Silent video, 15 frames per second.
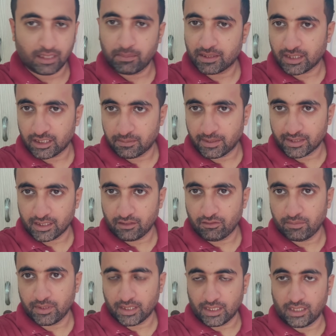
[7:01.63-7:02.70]
रही बात अलशवा की
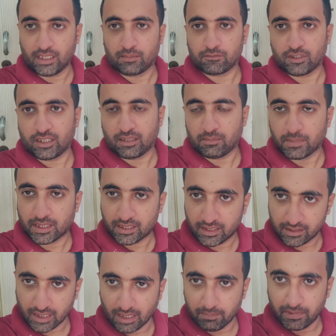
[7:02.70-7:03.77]
वो भी अलहमदिल्ला
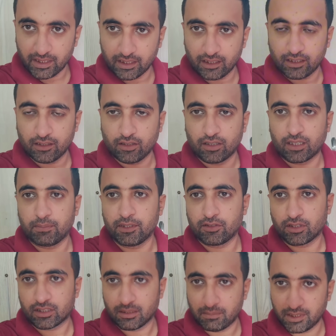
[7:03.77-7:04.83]
मेडिसिन टाइम पे लिए और
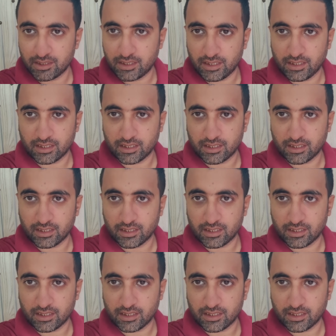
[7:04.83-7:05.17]
अभी थोड़ा समझ